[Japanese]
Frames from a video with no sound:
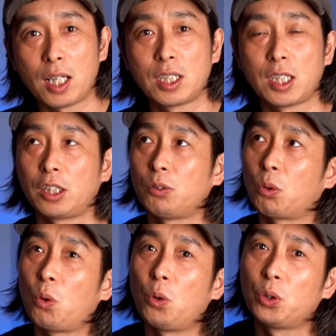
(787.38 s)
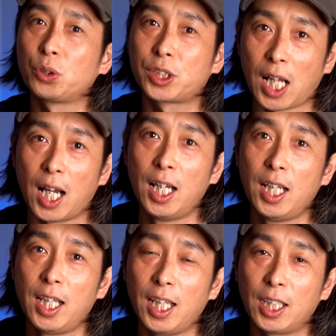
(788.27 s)
アクセサリーを購入した、
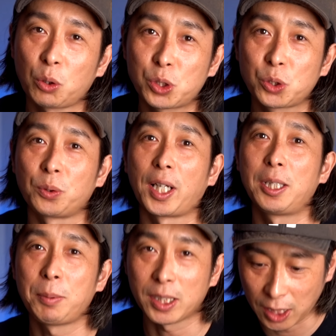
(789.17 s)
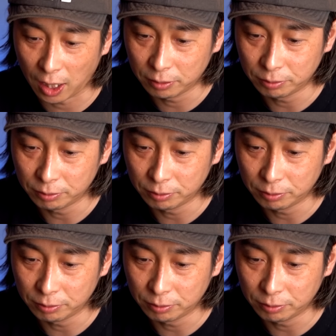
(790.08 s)
えー、年となりました。